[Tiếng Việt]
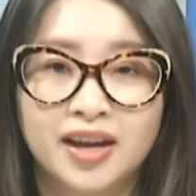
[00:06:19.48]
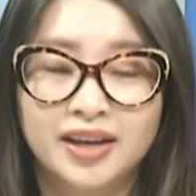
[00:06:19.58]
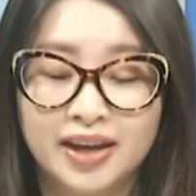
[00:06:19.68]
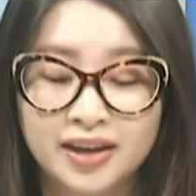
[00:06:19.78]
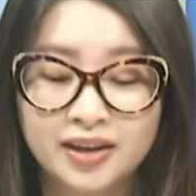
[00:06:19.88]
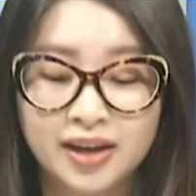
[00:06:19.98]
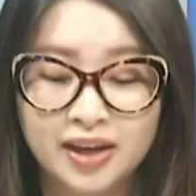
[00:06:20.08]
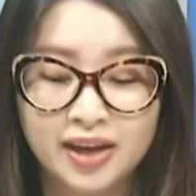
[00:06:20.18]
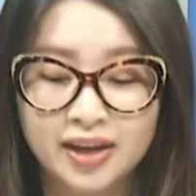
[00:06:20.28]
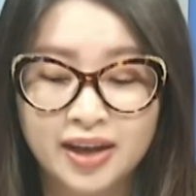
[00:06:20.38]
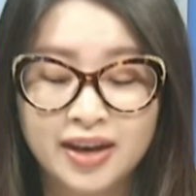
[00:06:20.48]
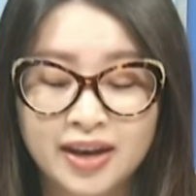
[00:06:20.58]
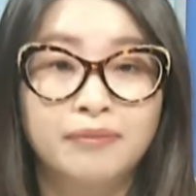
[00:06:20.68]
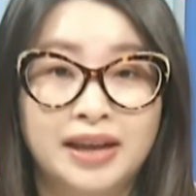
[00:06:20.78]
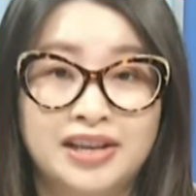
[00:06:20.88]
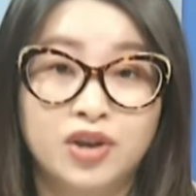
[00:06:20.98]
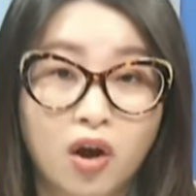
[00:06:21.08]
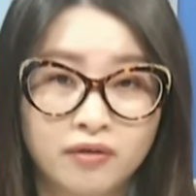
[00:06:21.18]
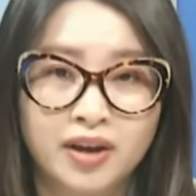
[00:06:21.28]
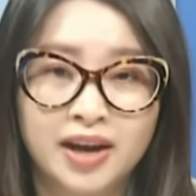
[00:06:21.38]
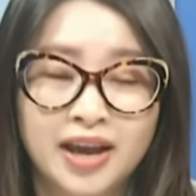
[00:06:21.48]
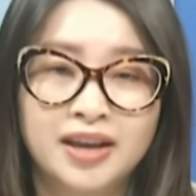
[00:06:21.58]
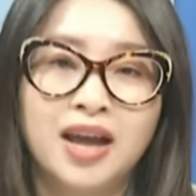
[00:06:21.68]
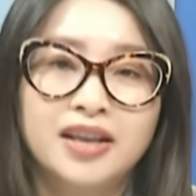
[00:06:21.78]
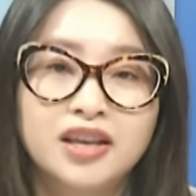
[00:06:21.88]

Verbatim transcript: cái cái cái cái lab này dọn về đây